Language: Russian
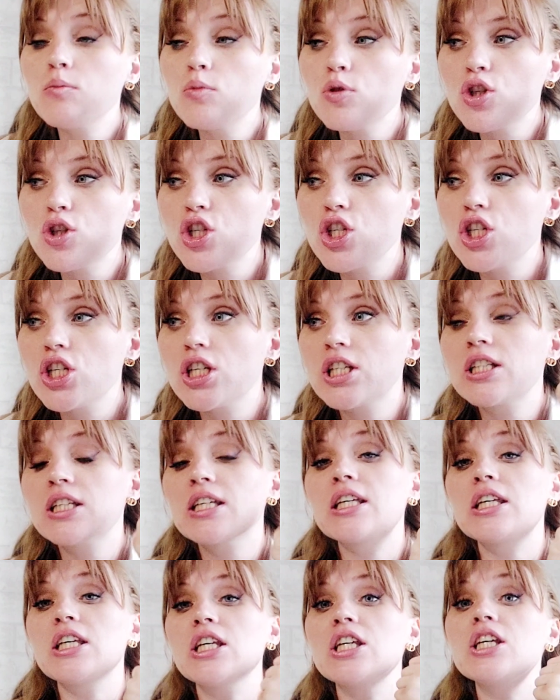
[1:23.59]

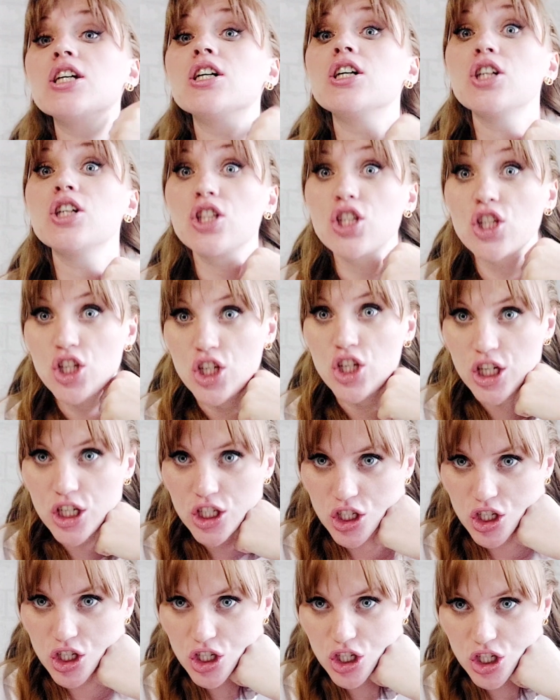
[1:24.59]
мужчины, и
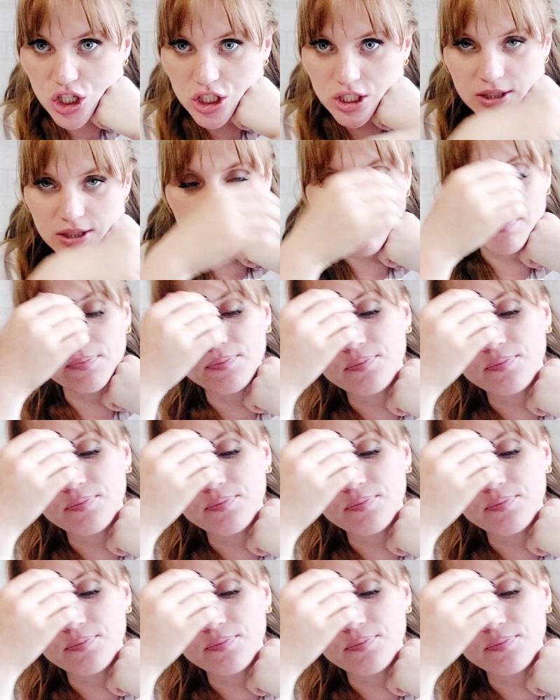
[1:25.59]
женщины.